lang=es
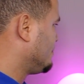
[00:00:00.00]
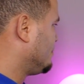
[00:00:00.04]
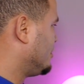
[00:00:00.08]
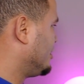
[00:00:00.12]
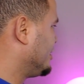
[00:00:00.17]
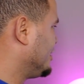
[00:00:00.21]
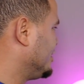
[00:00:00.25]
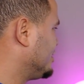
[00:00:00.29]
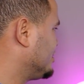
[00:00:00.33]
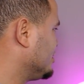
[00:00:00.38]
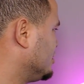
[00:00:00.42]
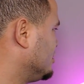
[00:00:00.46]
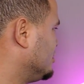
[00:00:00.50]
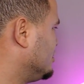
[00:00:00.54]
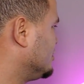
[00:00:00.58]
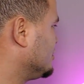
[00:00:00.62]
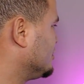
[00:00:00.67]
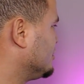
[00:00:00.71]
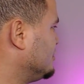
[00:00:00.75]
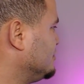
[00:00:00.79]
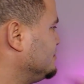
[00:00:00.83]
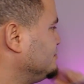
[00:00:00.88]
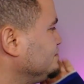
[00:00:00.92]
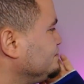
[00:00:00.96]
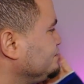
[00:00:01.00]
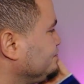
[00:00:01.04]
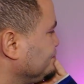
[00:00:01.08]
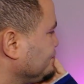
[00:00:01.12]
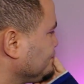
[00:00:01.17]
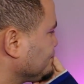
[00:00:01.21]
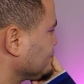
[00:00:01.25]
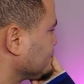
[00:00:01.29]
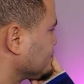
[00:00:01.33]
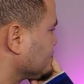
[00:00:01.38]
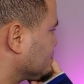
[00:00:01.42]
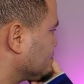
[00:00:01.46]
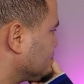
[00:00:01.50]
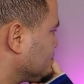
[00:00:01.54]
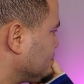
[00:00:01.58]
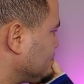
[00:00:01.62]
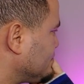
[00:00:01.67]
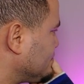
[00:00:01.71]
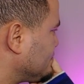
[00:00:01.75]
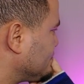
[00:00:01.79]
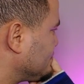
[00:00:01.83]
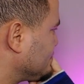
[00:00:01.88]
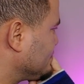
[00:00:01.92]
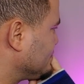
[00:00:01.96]
Bonito logo. Hola chicos, ¿qué tal?
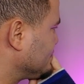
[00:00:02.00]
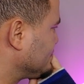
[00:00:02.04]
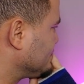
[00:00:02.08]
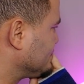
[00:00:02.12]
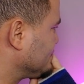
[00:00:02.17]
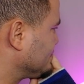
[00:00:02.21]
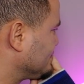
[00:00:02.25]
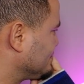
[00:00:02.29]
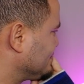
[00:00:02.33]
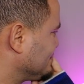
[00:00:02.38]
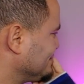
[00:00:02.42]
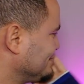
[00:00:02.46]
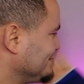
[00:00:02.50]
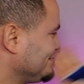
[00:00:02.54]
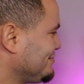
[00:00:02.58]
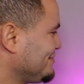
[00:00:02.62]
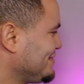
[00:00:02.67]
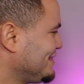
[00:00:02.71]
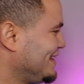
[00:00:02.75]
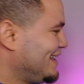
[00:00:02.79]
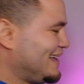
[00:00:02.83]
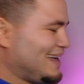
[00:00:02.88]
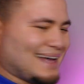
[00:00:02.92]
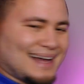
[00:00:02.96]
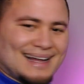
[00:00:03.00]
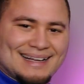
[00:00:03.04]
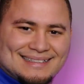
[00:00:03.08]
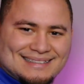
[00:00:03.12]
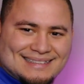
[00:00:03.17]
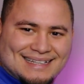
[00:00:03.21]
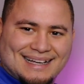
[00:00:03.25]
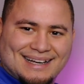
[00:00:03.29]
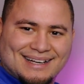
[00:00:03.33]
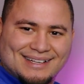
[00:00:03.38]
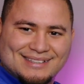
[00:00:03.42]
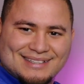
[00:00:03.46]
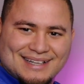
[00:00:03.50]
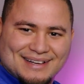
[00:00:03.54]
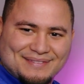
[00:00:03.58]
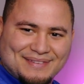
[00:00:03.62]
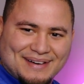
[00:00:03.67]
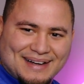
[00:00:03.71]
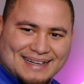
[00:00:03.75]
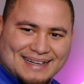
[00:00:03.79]
¿Cómo estáis? Bienvenidos a un video muy especial.